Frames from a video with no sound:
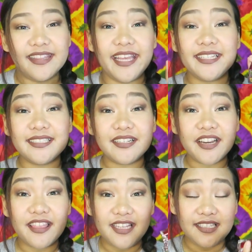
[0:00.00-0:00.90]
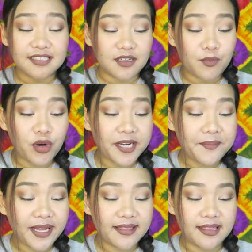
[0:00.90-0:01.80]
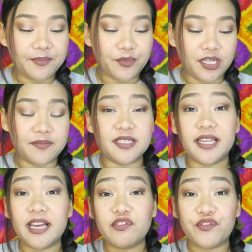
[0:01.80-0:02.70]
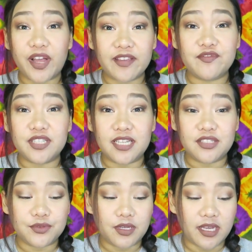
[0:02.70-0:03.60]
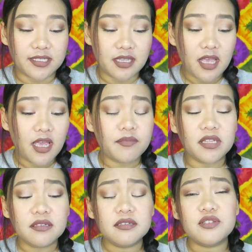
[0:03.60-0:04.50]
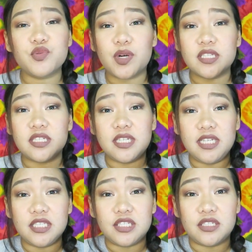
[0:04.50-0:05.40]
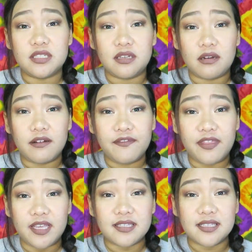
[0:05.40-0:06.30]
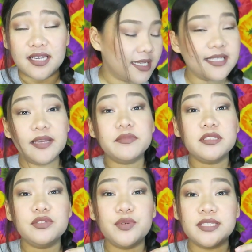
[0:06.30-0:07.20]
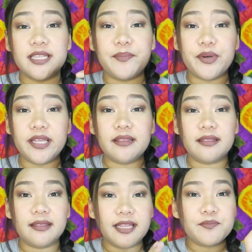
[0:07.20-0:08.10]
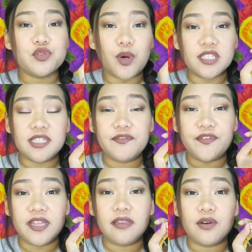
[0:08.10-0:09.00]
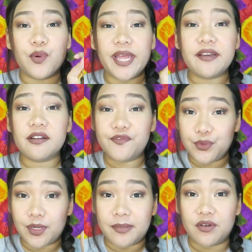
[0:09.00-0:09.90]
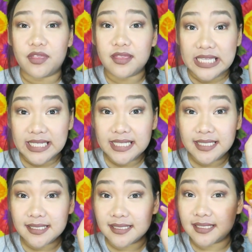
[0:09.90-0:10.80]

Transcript: Next are these Amore Matte Lip Creams. I got five shades, you guys. not gonna swatch each of this because I'm gonna do a separate lip swatching video and review about these